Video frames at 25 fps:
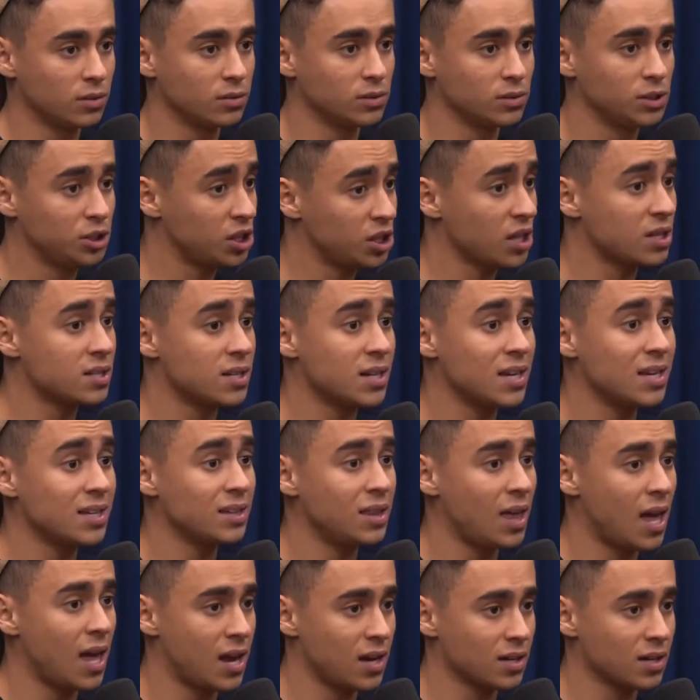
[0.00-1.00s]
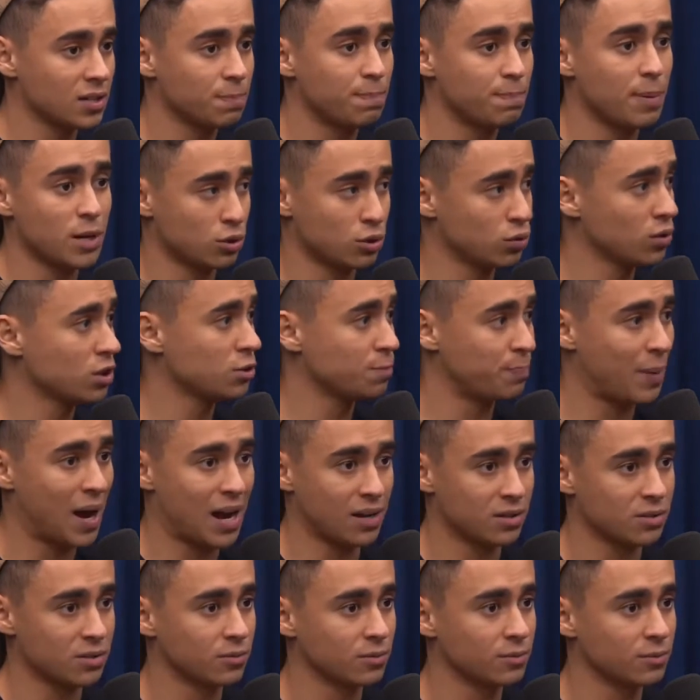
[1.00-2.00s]
A gente tem que seguir ideias. Pessoas
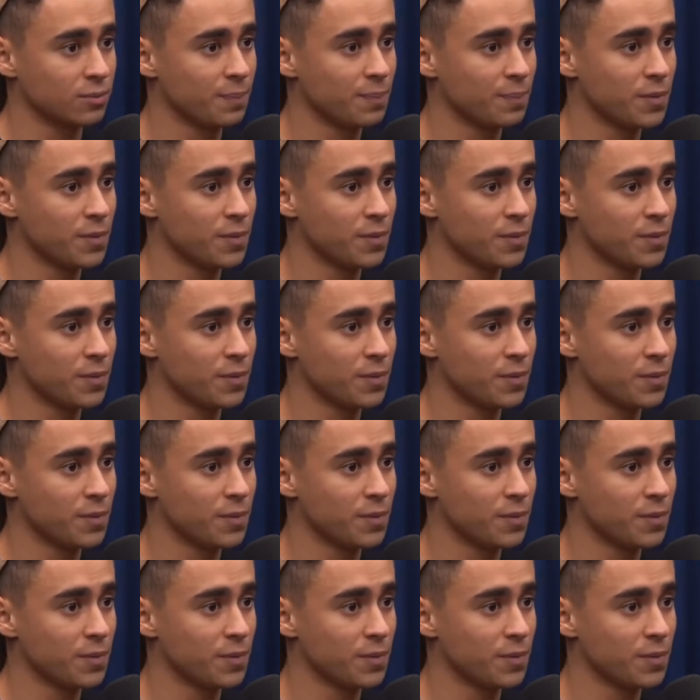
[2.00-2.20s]
passam.